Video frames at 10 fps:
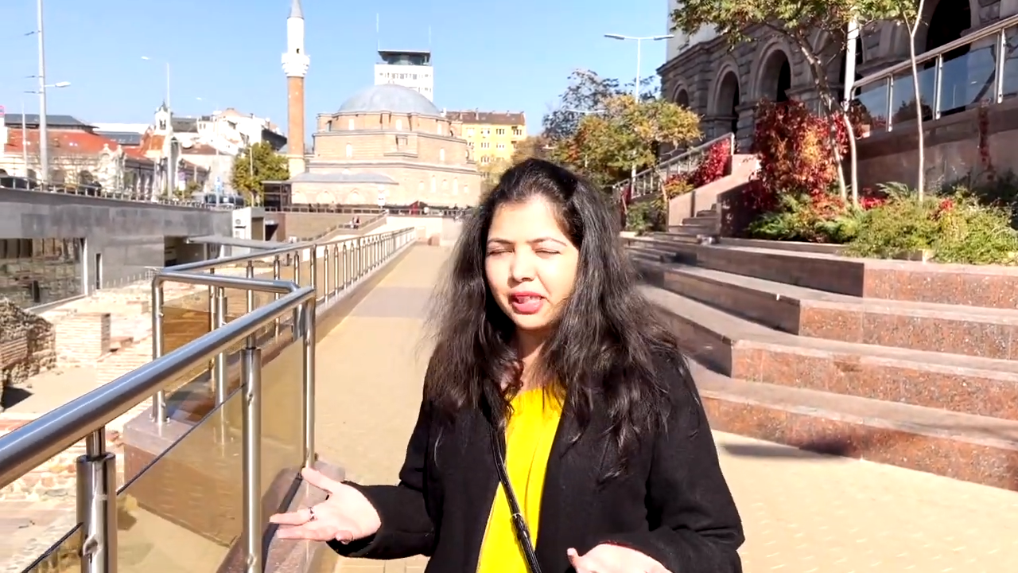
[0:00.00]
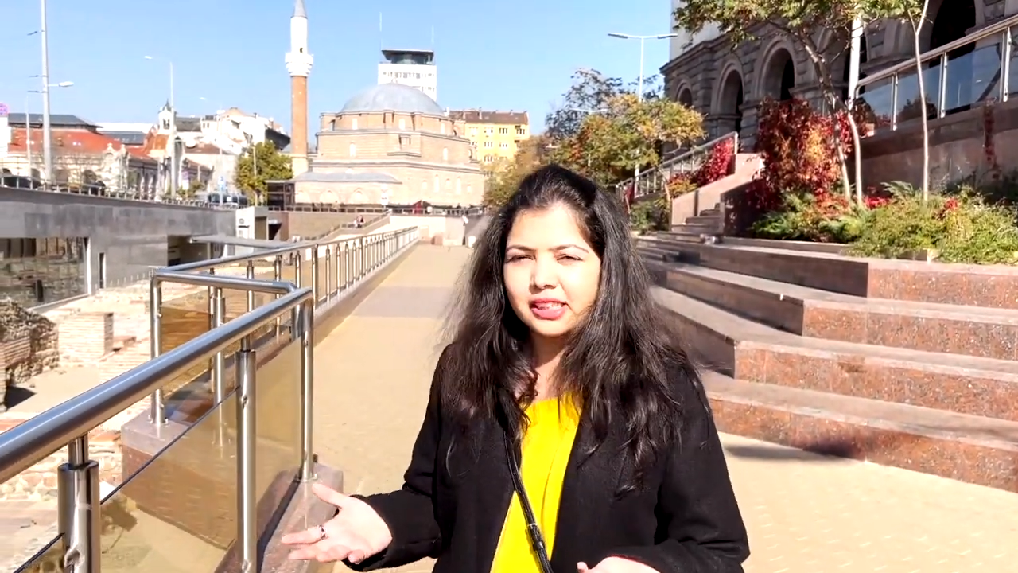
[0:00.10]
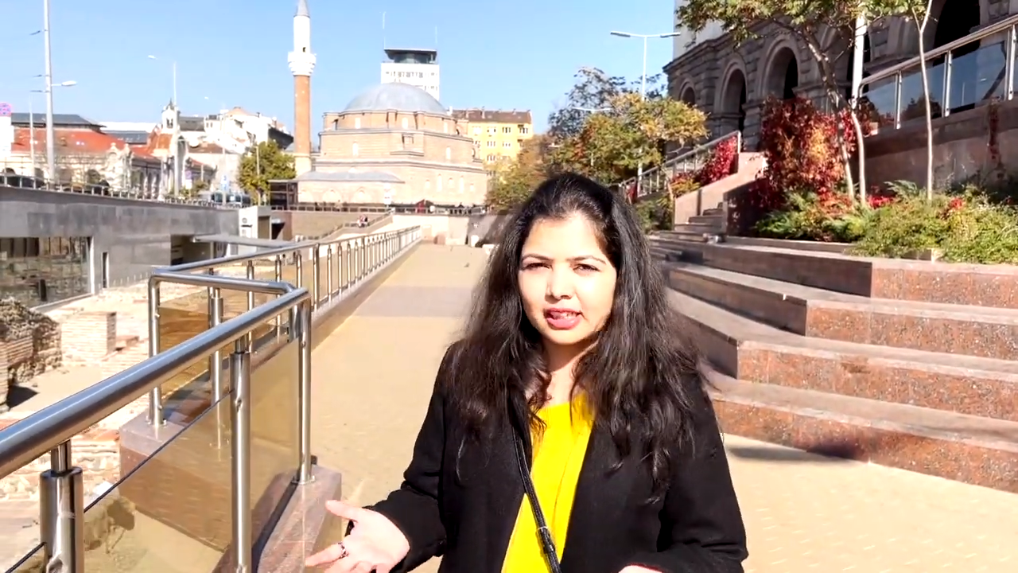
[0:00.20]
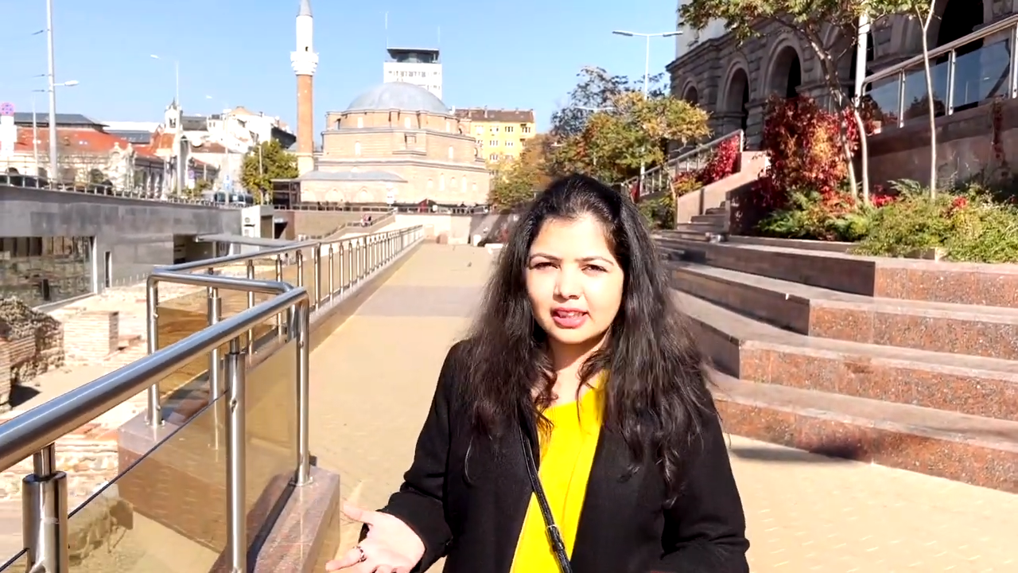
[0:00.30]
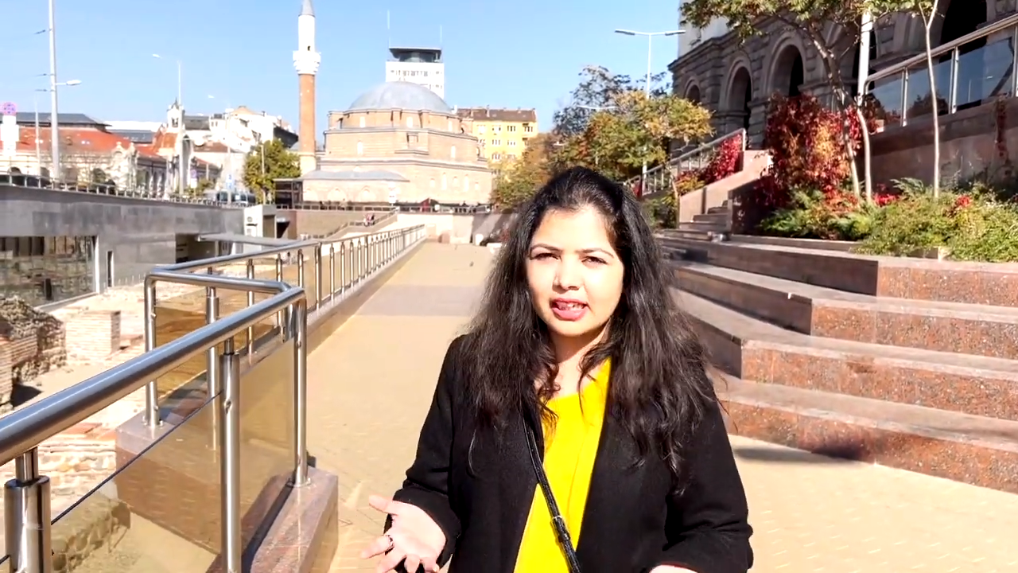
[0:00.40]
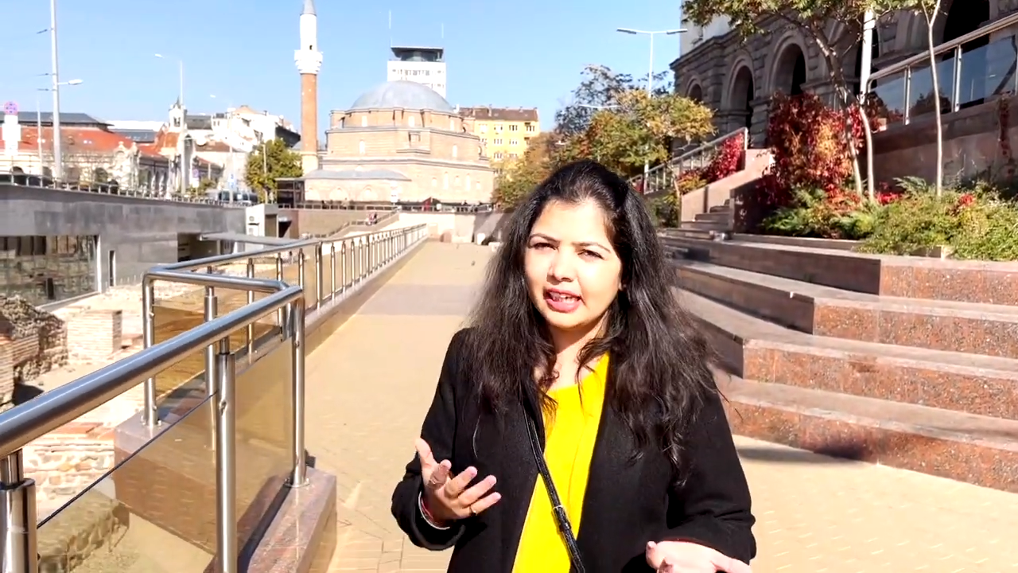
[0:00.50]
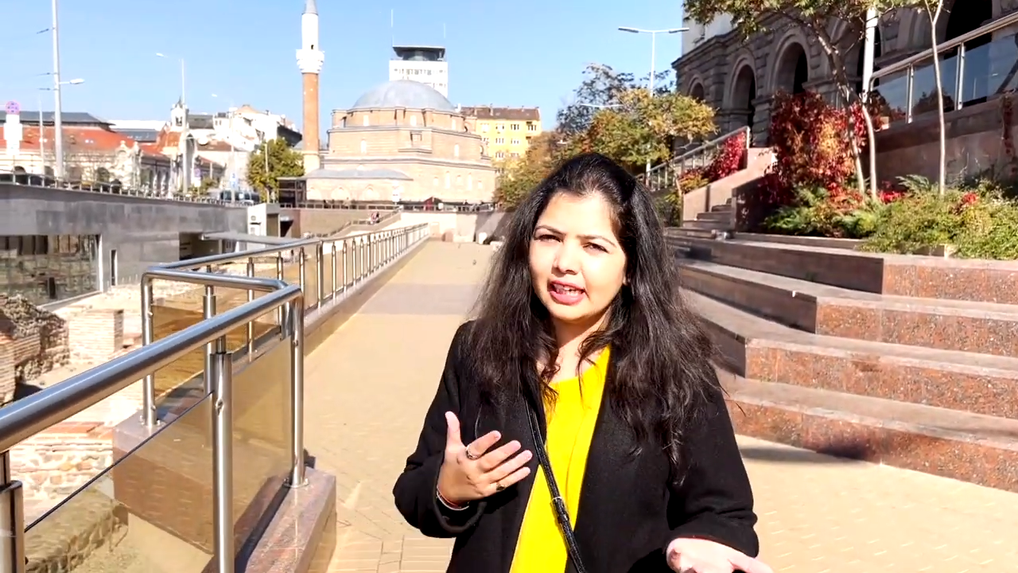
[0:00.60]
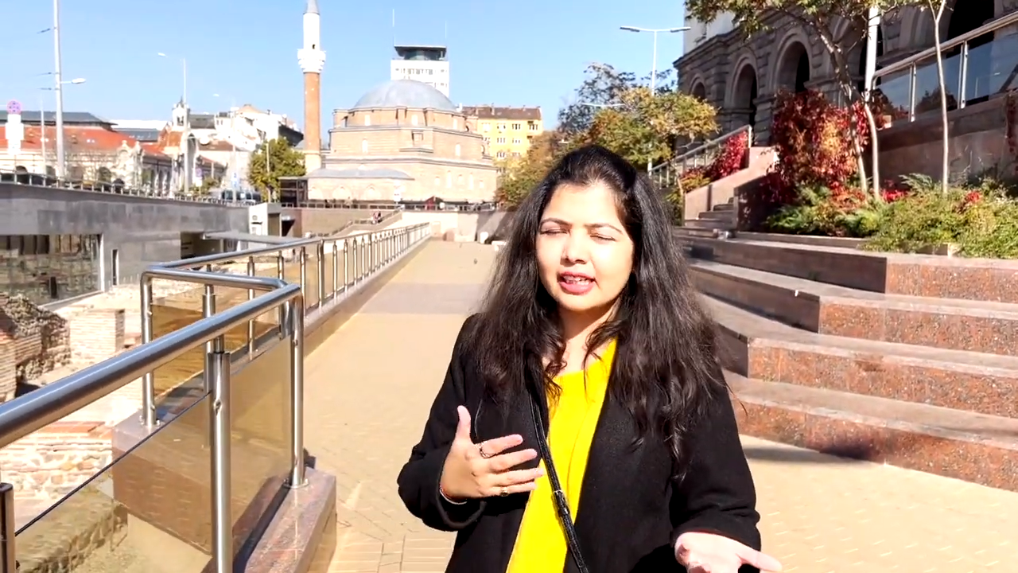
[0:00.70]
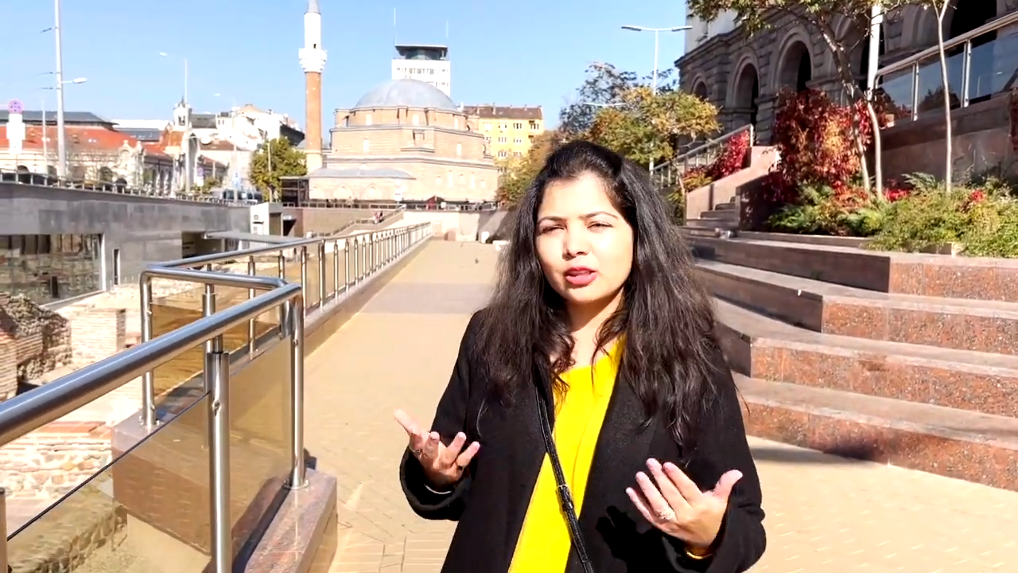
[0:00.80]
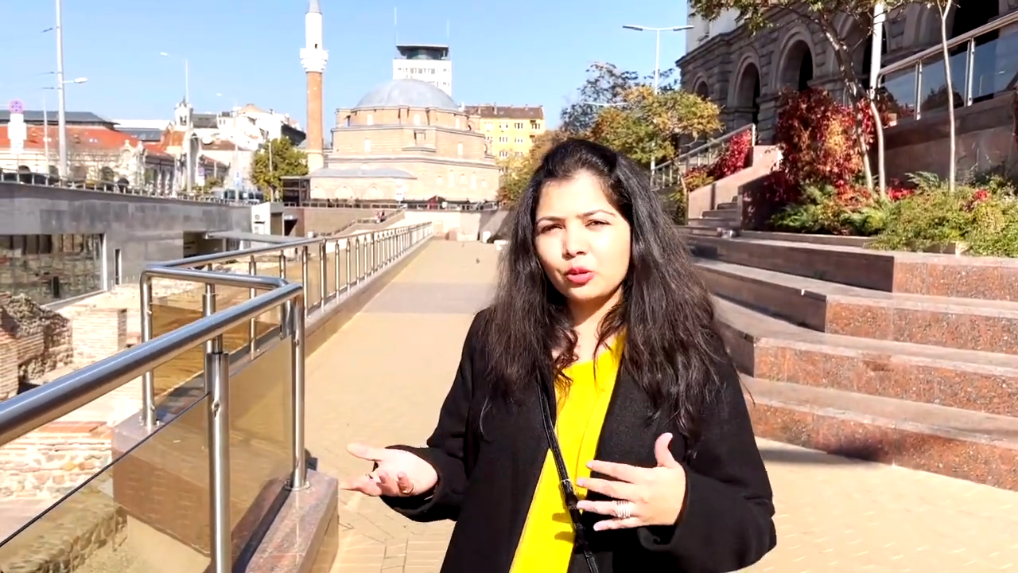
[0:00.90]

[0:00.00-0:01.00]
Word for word: देख सकते हैं एक या